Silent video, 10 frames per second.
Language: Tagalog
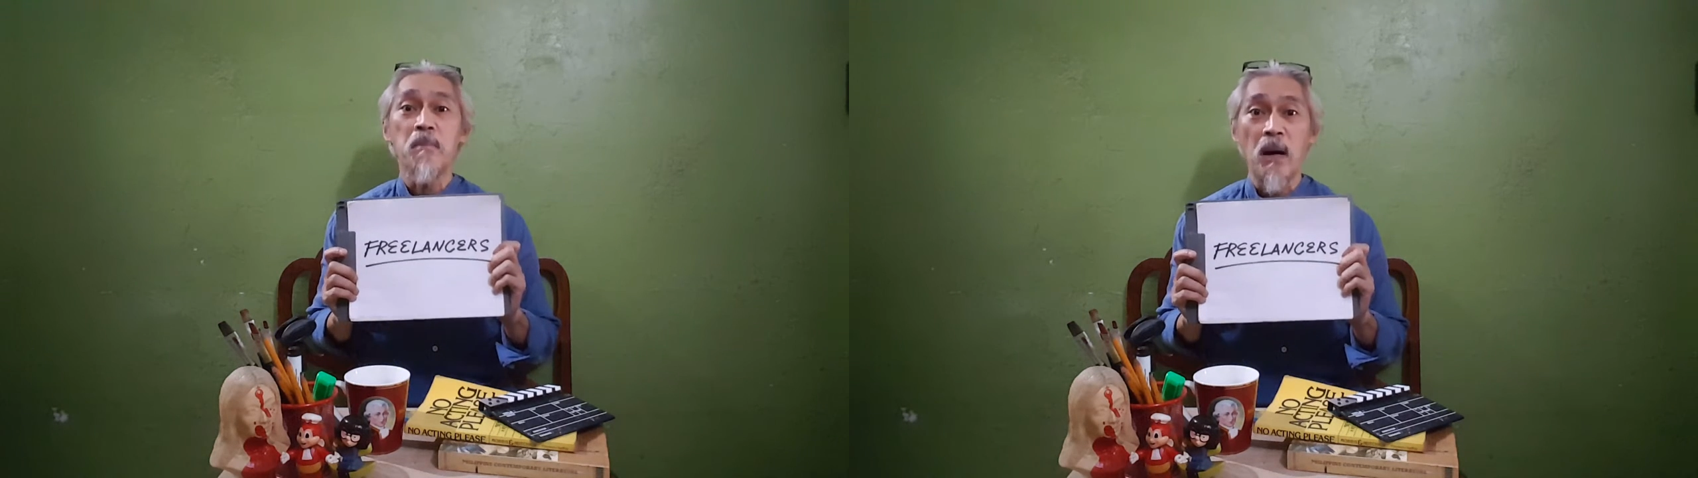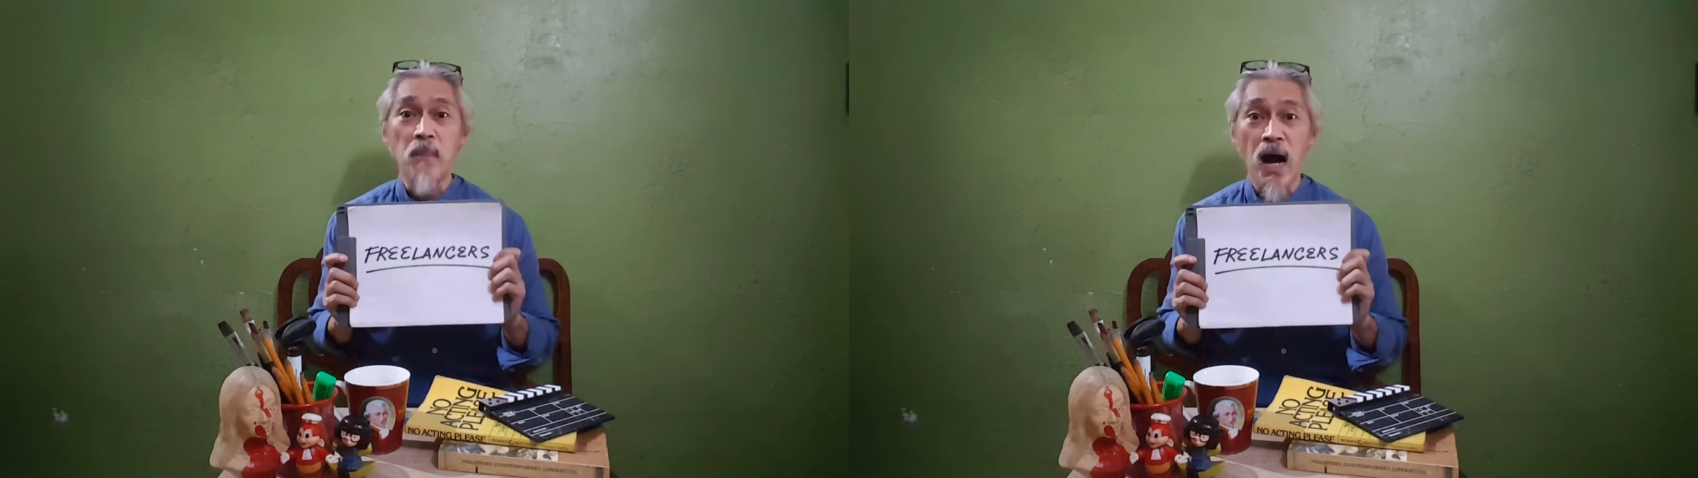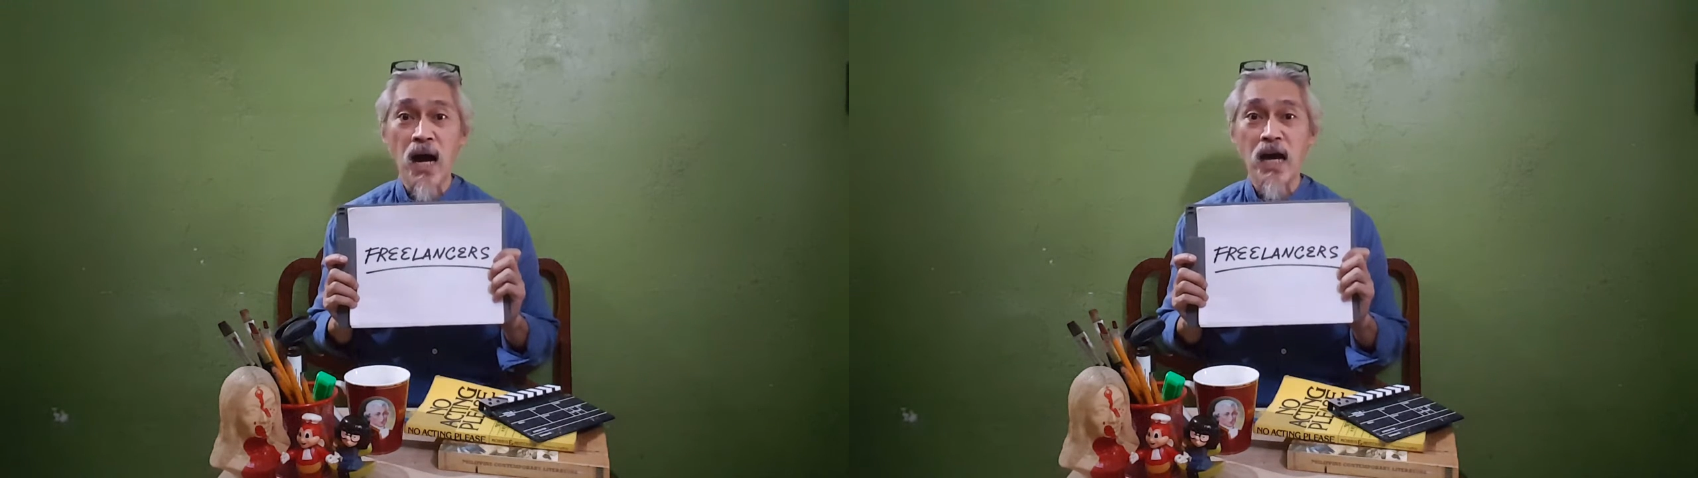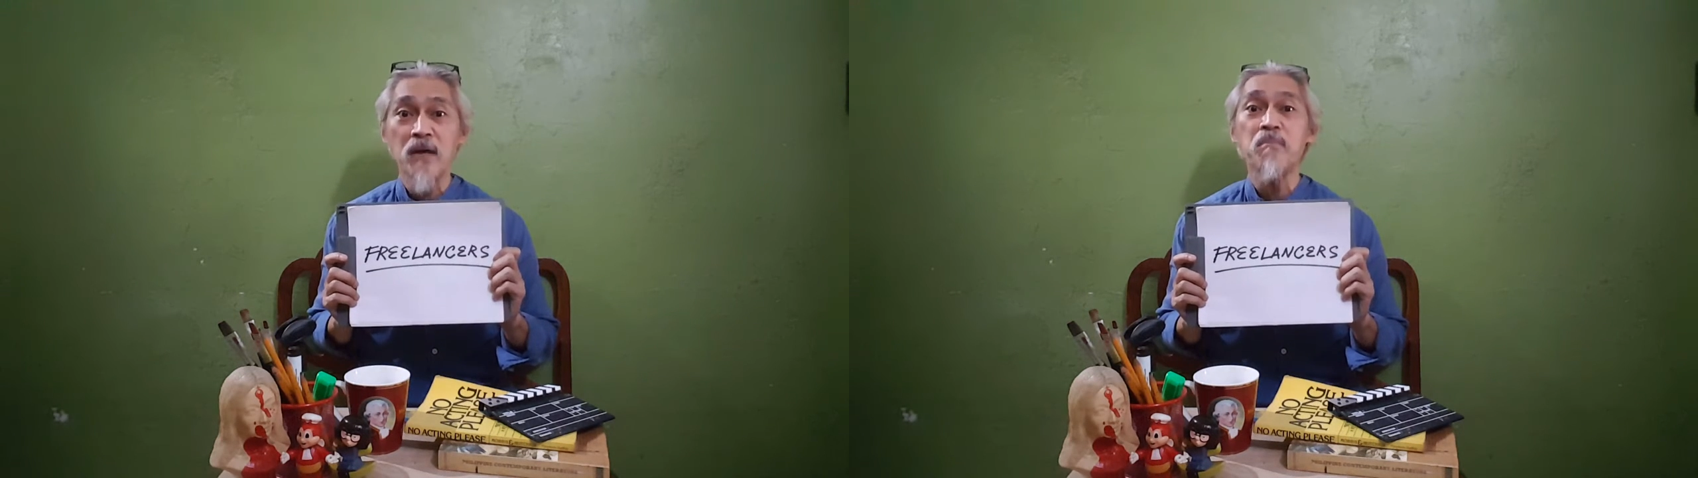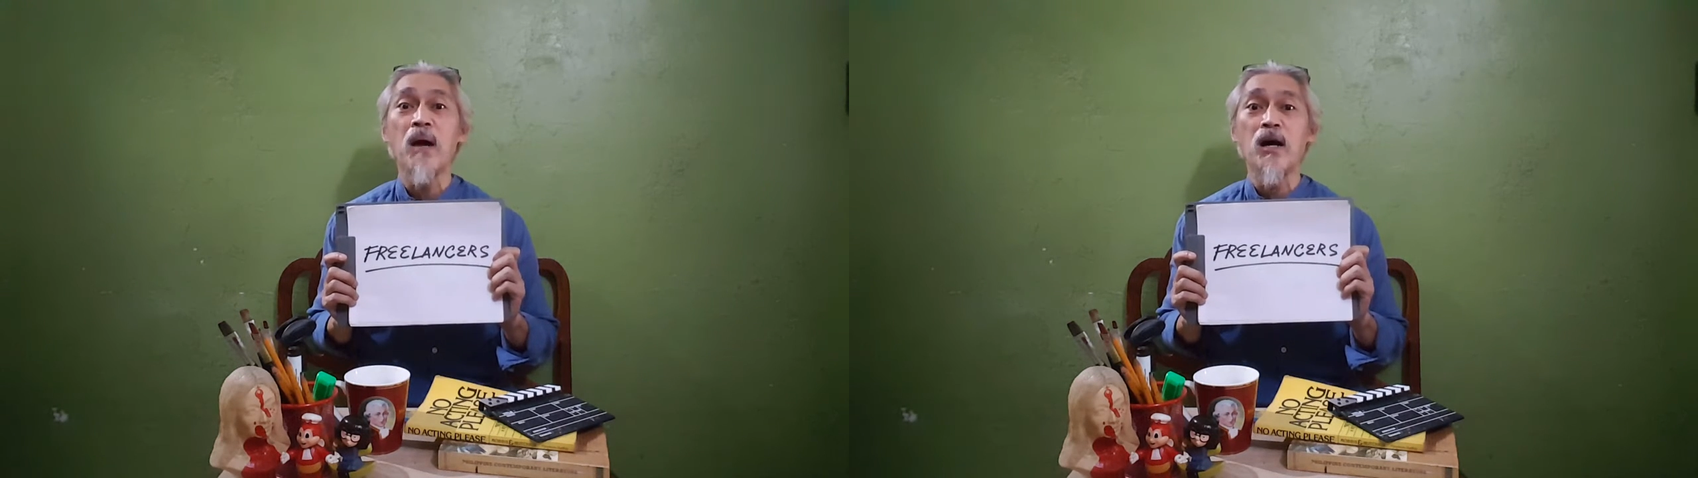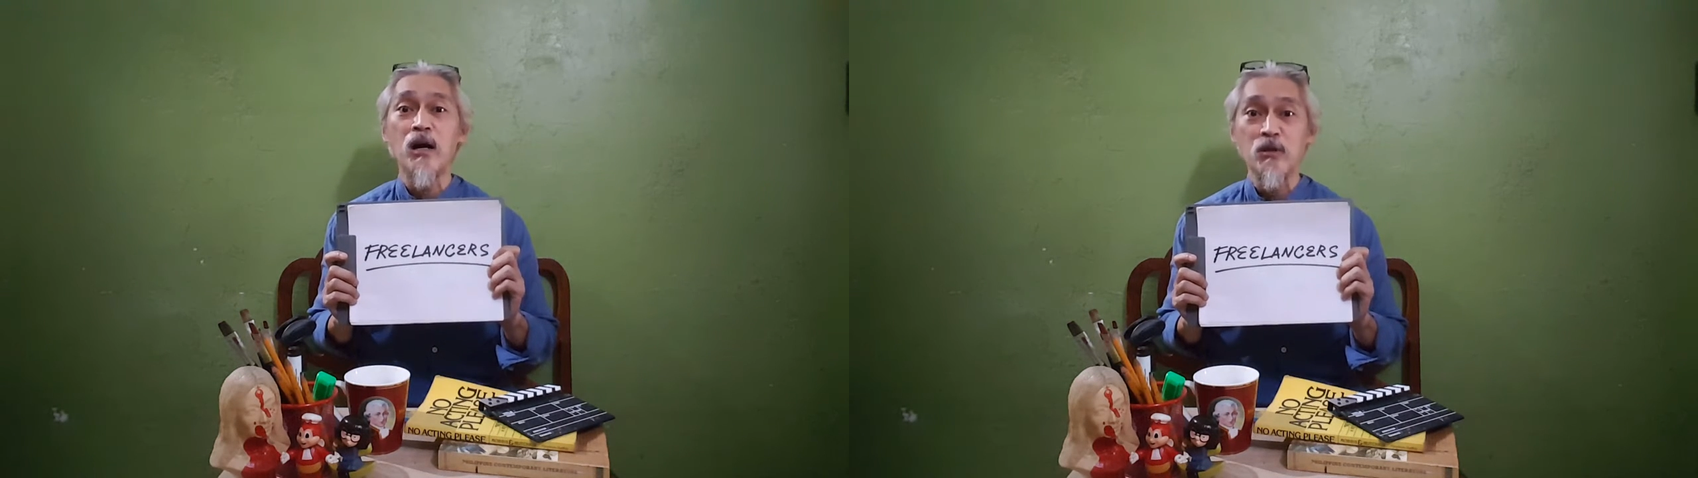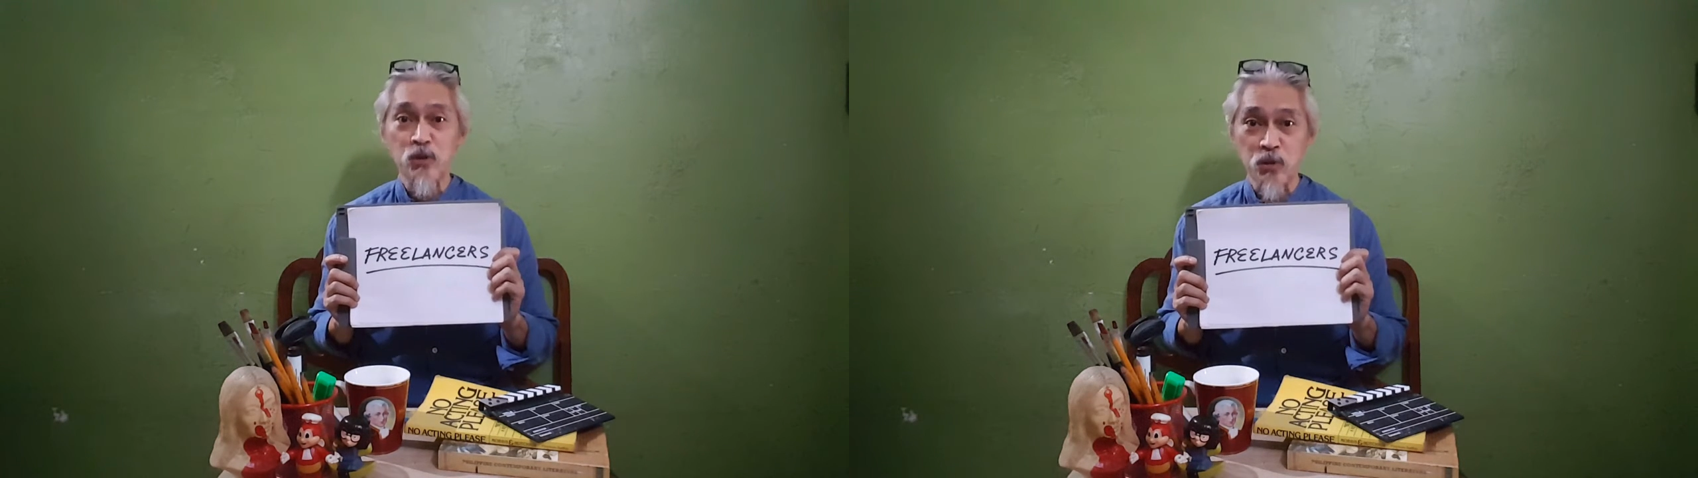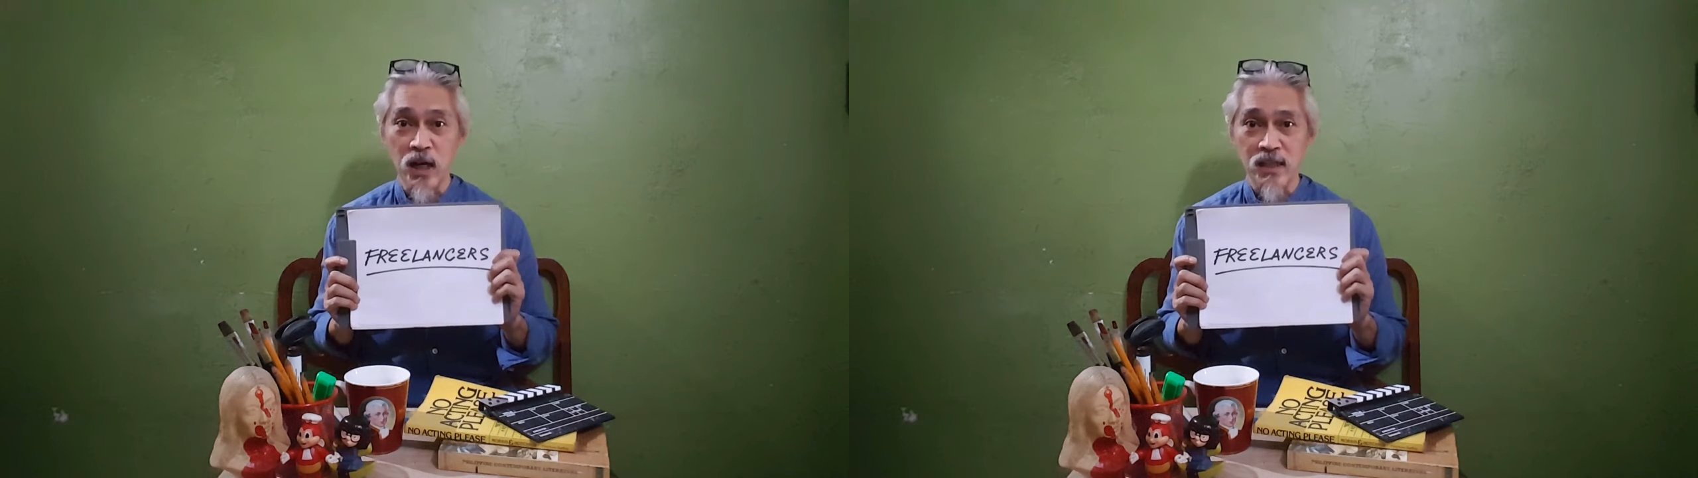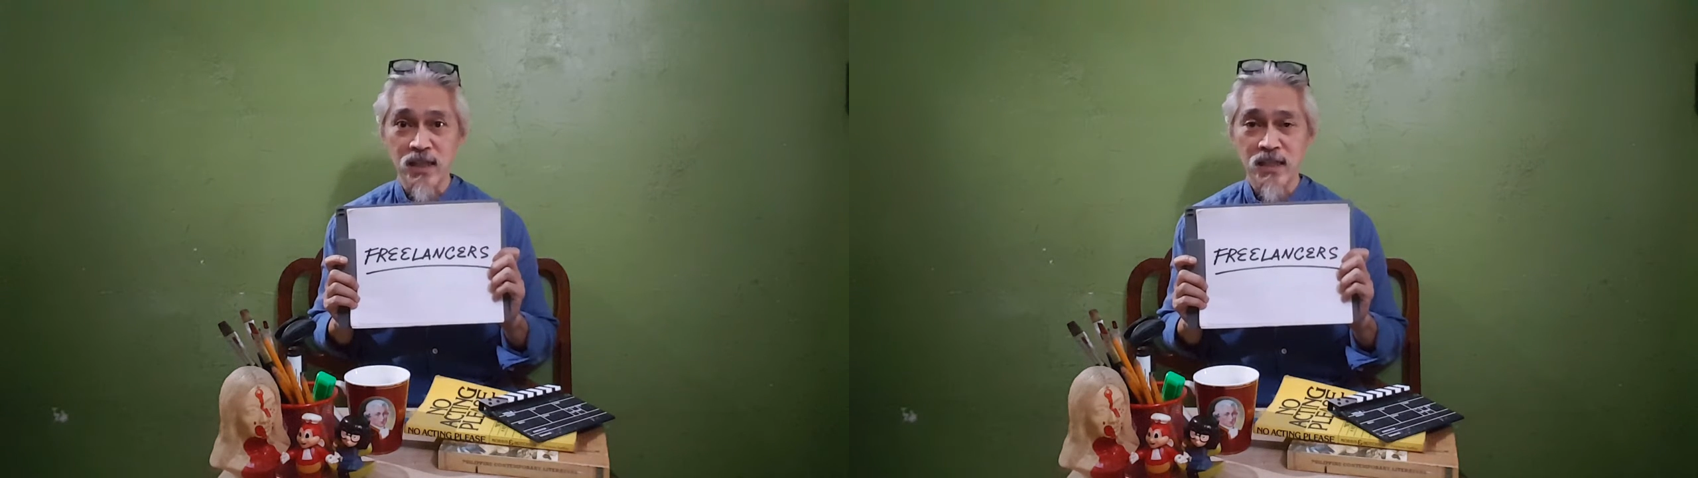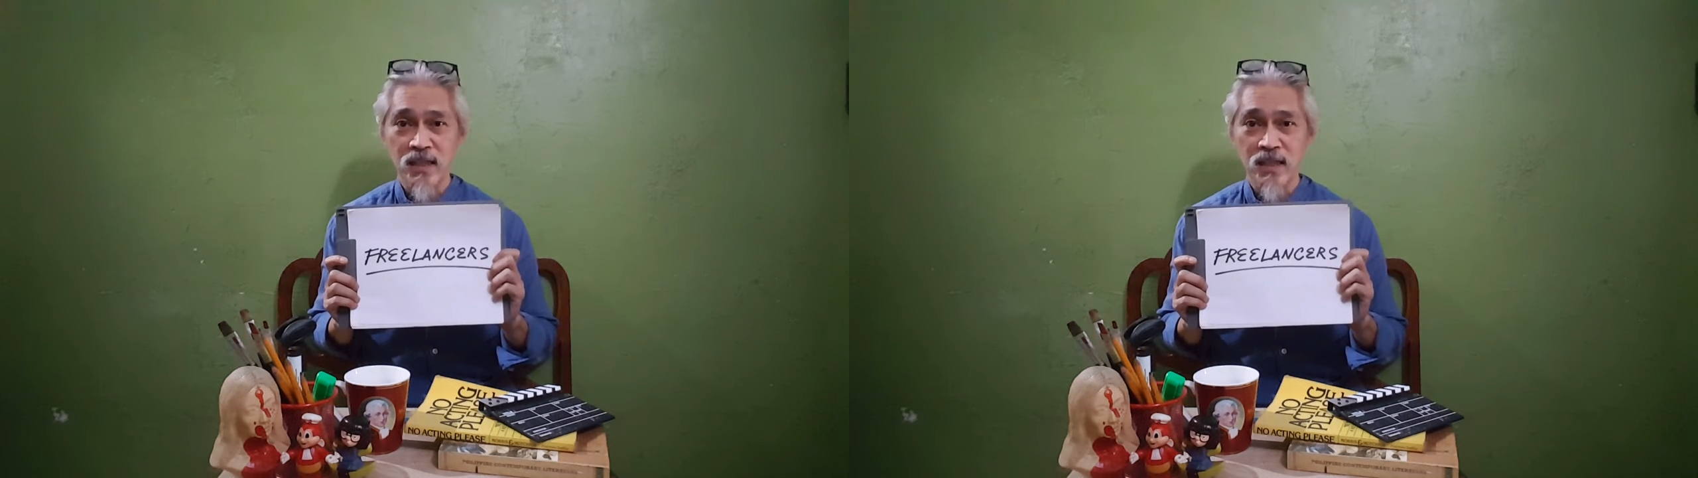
pabahay, pangkalusugan.